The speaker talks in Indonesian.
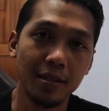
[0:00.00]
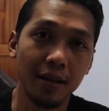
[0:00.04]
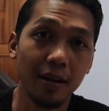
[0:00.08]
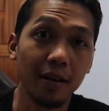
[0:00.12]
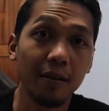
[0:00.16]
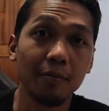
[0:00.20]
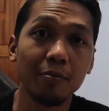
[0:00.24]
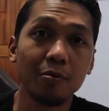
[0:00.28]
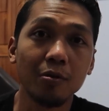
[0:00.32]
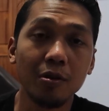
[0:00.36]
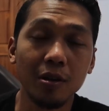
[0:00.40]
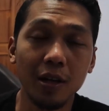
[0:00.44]

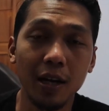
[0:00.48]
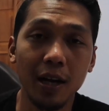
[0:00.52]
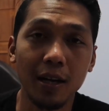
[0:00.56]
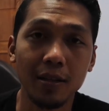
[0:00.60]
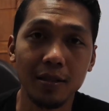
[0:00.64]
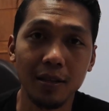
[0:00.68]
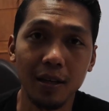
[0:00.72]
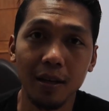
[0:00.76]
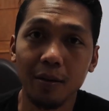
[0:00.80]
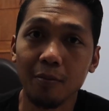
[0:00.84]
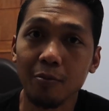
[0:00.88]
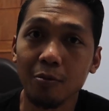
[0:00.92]
seribu orang
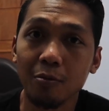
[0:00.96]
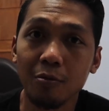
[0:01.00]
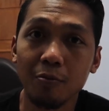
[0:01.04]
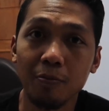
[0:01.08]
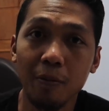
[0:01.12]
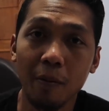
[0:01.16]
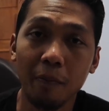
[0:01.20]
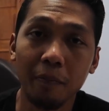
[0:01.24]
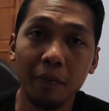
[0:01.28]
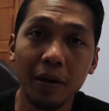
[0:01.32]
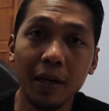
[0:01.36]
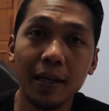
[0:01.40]
seribu
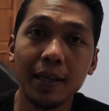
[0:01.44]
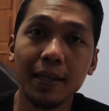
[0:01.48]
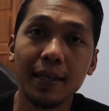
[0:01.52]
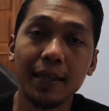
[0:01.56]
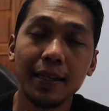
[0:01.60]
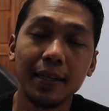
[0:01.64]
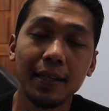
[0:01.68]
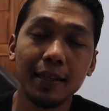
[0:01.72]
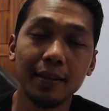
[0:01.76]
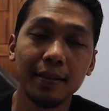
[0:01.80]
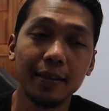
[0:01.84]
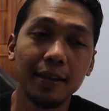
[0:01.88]

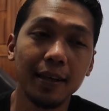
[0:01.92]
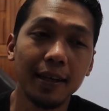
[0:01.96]
pembeli gitu